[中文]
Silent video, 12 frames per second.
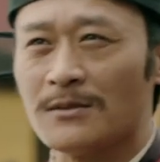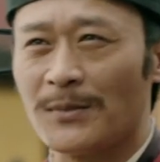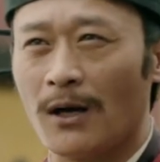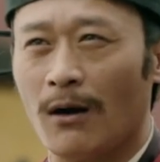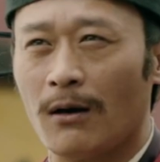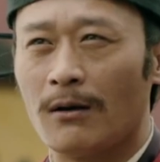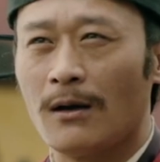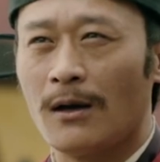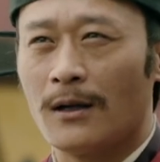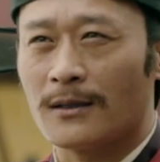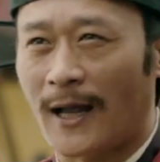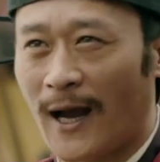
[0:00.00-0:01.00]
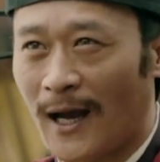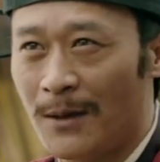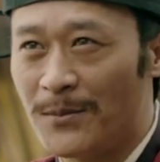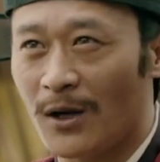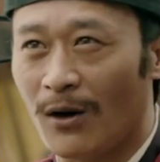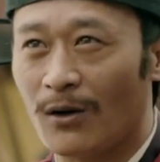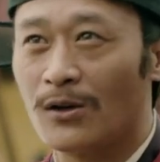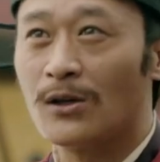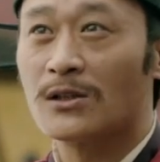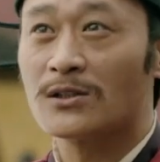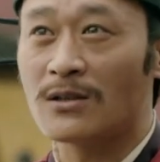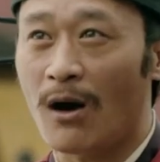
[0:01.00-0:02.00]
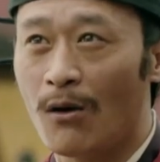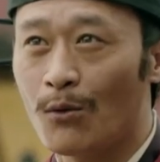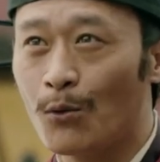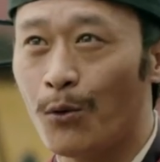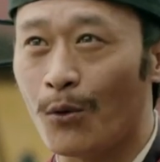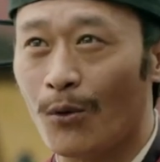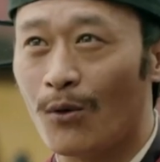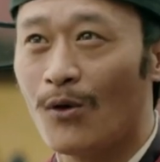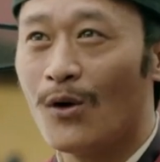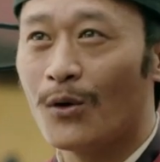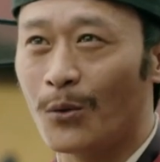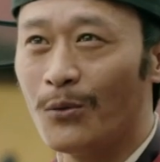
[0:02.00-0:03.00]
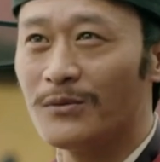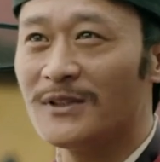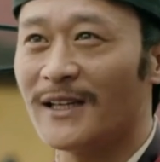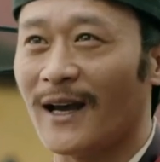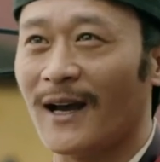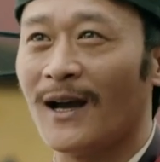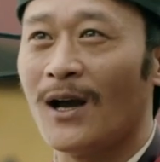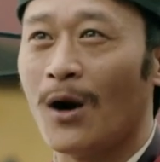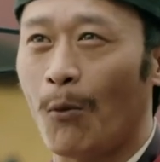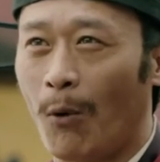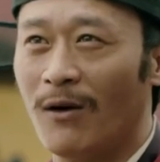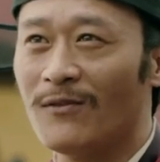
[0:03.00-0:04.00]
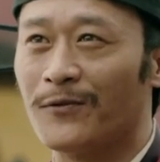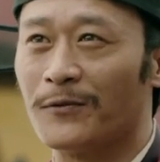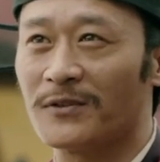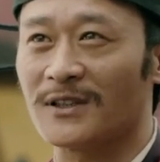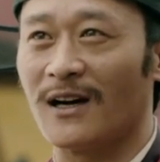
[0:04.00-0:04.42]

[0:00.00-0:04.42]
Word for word: 寺庙、坛庙、仓库、宫殿、王